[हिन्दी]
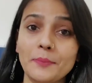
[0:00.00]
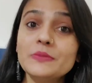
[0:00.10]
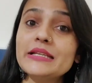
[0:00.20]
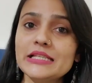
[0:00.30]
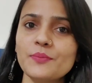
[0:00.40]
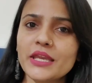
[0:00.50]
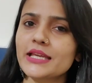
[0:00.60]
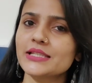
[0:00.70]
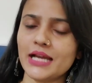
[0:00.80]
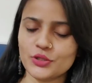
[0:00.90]
एम्प्टीज़ में
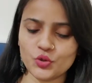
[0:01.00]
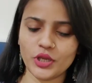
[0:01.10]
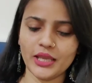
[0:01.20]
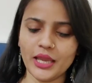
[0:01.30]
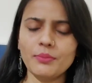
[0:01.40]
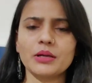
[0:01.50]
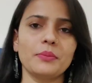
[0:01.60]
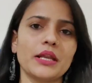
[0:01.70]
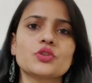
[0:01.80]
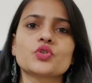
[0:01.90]
ये जा चुकी है
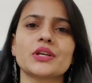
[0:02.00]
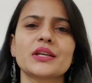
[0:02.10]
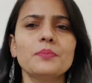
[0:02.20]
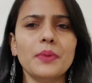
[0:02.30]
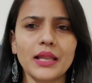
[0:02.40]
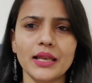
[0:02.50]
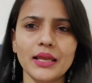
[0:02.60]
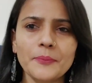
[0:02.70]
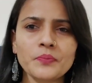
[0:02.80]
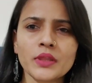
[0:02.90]
बट मैंने सोचा कि पहले
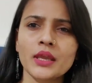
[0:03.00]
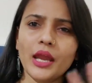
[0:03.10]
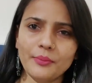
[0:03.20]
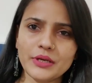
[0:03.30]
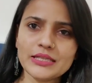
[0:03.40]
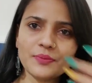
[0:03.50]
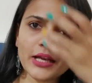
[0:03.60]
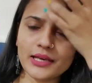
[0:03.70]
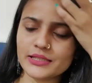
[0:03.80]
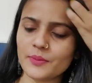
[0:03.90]
एम्प्टीज़ में
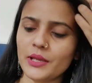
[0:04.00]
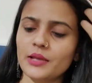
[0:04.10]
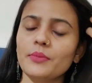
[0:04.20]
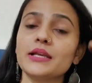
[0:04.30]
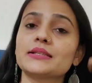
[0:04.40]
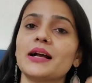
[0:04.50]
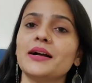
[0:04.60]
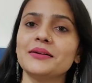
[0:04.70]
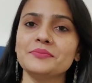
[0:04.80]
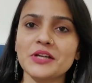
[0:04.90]
डालने से पहले मैं इसका
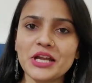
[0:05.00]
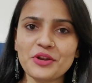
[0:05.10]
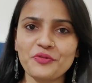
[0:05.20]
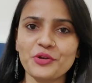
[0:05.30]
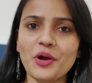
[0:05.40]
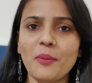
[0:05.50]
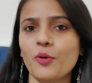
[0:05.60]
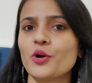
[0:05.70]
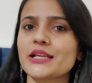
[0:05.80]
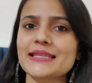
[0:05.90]
रिव्यू आप
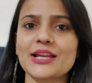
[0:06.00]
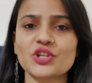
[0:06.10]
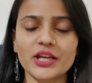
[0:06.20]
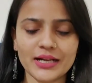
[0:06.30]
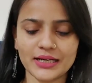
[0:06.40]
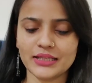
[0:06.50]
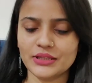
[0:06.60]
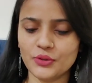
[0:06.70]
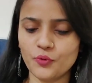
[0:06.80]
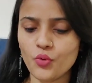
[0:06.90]
लोगों के साथ शेयर कर
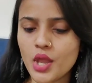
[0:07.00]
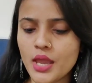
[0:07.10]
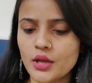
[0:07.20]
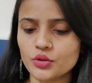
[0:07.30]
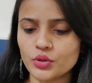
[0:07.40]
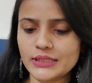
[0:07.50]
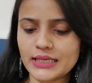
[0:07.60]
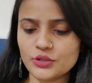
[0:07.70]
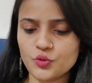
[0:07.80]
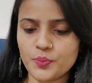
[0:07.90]
देती हूँ तो
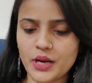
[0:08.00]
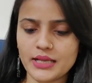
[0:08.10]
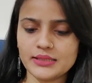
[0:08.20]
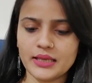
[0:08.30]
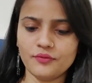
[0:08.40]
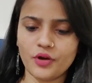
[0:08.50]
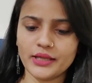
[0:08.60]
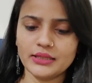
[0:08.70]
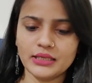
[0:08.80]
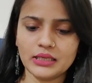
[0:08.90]
इसका जो प्राइस है वो
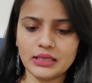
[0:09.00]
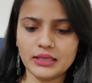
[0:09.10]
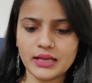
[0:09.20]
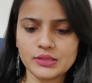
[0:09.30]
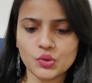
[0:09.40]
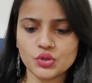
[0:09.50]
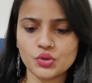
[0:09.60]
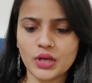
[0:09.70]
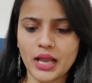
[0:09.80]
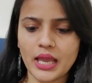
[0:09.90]
आई थिंक इरेज हो
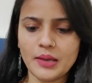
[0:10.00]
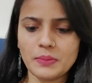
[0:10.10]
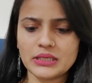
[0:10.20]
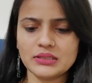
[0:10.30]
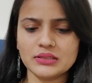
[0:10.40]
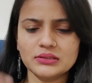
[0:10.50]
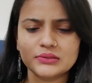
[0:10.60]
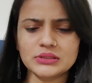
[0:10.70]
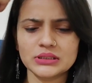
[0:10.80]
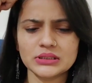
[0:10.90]
चुका है बट
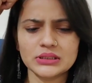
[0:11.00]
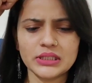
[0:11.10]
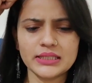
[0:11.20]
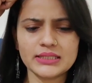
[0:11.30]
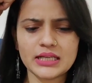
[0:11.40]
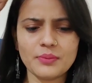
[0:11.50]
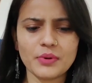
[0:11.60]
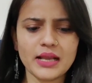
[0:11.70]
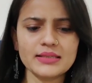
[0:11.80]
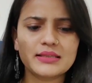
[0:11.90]
इसका
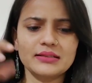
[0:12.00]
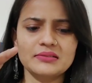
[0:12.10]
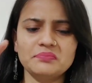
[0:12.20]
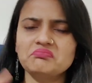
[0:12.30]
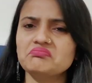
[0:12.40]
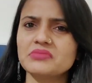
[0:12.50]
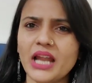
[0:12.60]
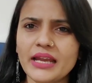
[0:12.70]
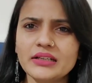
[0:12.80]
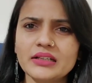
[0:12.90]
प्राइस
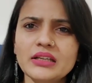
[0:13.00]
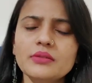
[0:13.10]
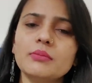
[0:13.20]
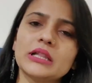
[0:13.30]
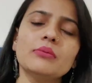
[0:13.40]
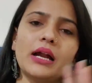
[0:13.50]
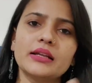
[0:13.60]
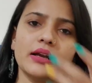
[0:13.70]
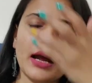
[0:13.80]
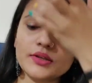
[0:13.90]
नाइन्टी मतलब
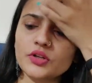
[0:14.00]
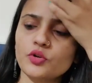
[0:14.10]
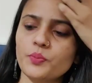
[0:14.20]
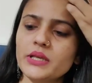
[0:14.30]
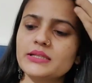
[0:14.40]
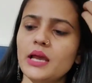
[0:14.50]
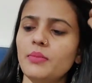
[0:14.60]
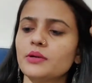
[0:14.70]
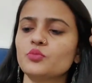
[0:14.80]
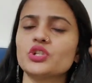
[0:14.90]
अंडर हंड्रेड रुपीज़ है
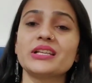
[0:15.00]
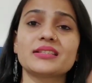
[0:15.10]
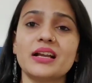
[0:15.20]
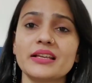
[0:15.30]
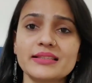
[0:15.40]
बट मुझे इसका